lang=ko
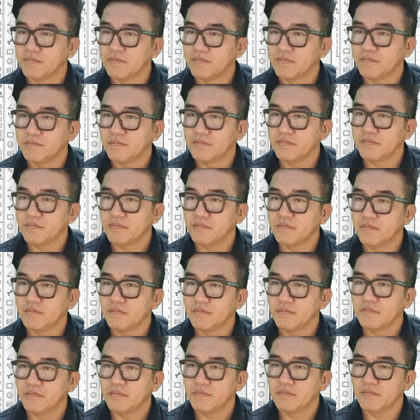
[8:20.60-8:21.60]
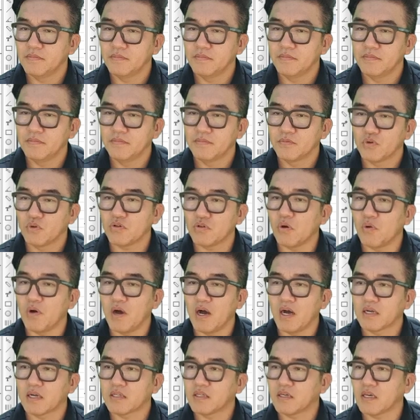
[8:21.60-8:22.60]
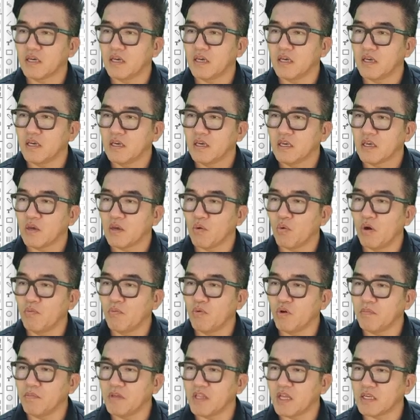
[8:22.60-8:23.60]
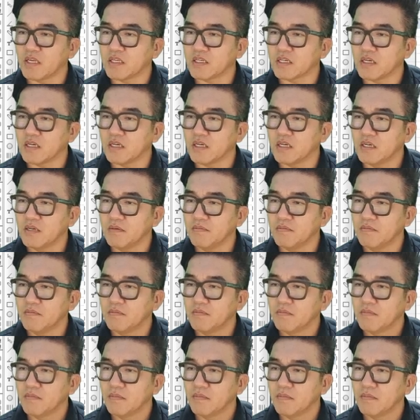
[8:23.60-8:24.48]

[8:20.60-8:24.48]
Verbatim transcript: 음, 효성화학 특히 이게 월봉입니다 지금.